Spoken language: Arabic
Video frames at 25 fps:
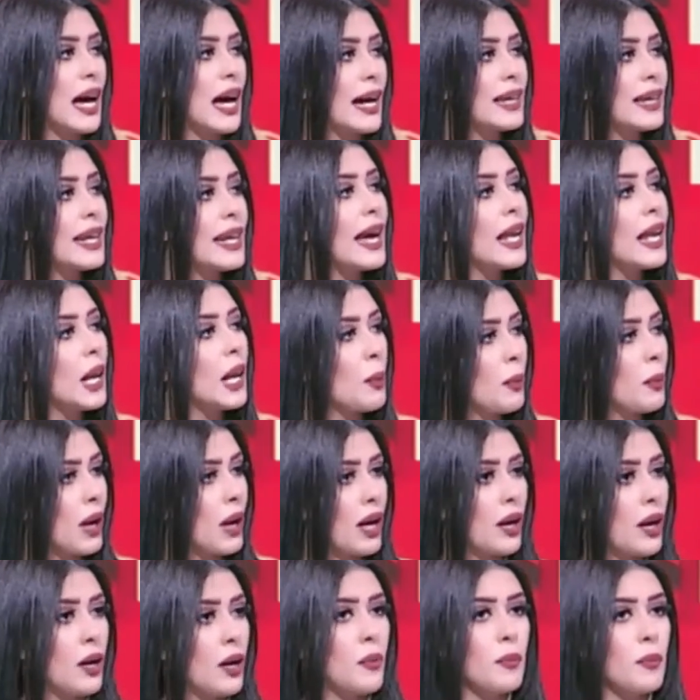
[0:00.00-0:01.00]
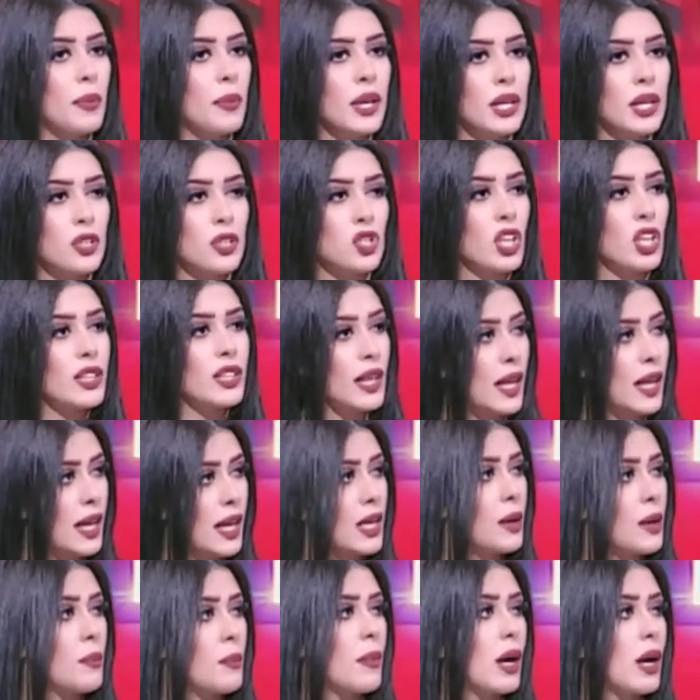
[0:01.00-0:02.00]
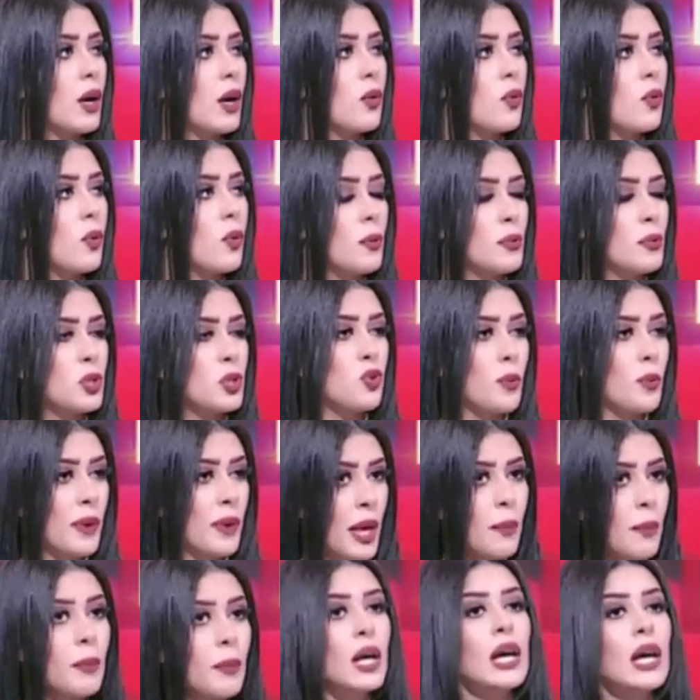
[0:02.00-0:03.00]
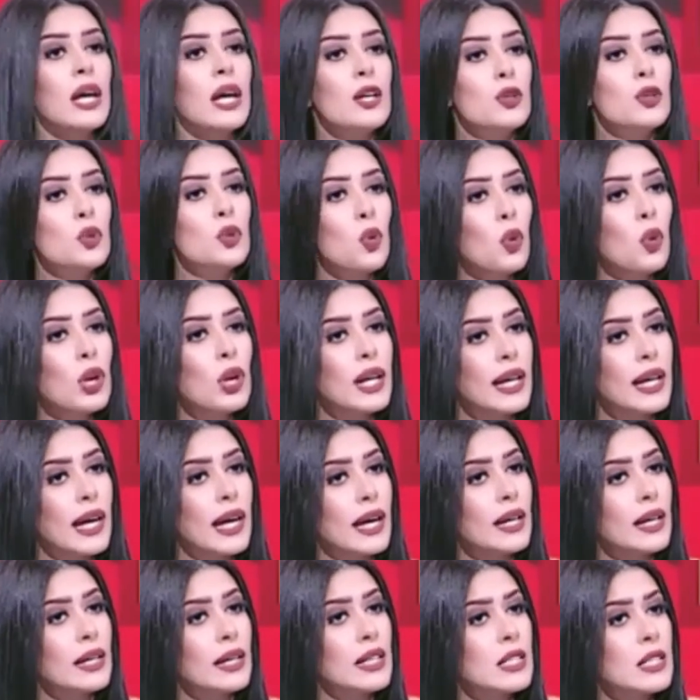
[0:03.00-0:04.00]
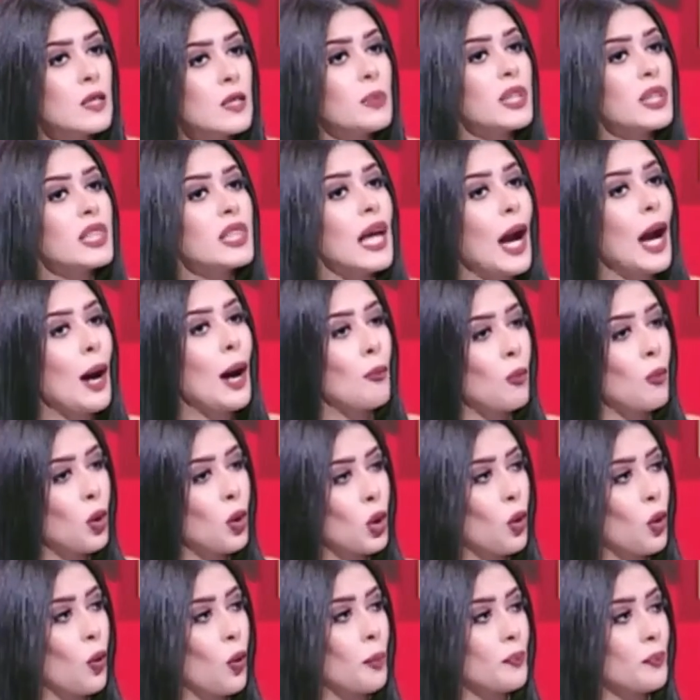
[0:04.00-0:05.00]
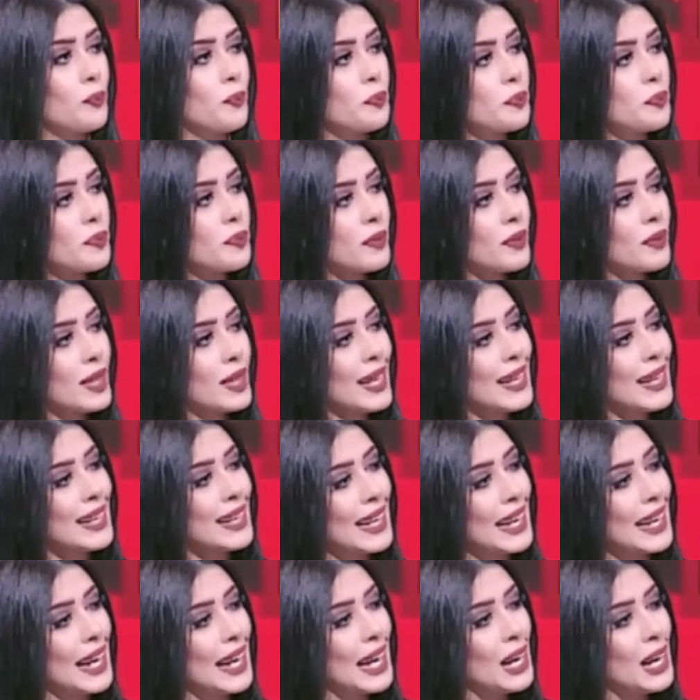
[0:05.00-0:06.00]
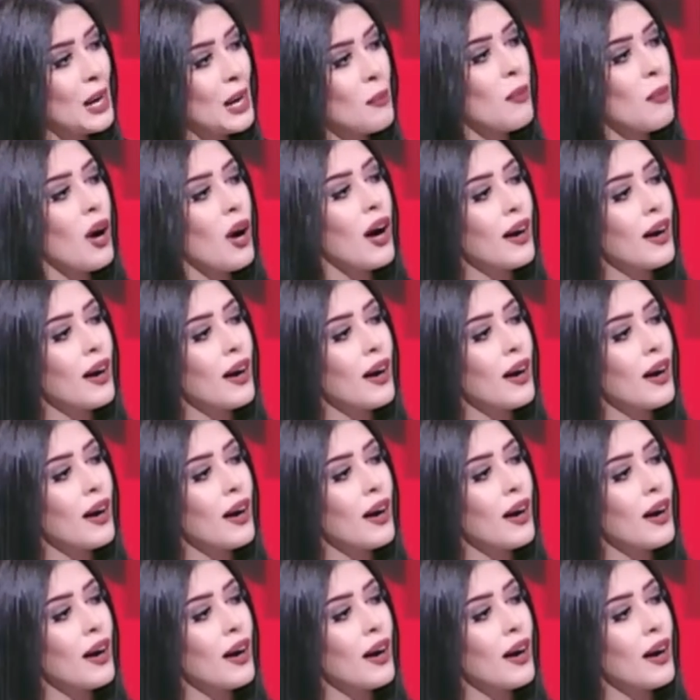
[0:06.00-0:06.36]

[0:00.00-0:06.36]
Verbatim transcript: عن المها بشتايم او بسباب دول كان نسبه تحملهم للألم